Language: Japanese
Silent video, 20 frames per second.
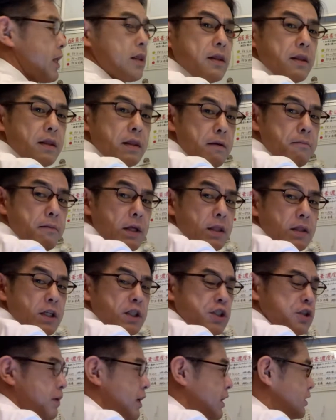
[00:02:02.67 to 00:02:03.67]
溜まって
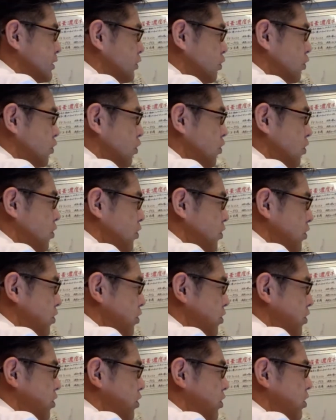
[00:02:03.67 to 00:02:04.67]
しまう、その、
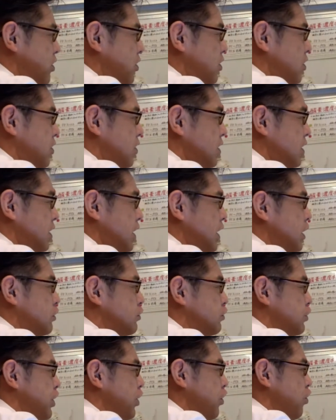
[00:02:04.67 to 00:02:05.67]
皮膚
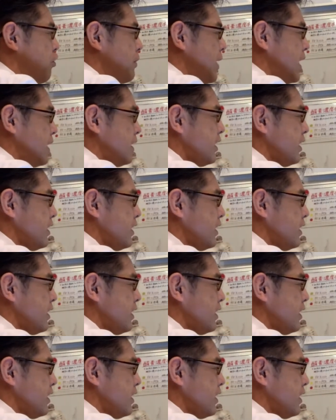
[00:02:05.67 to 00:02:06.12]
表面に。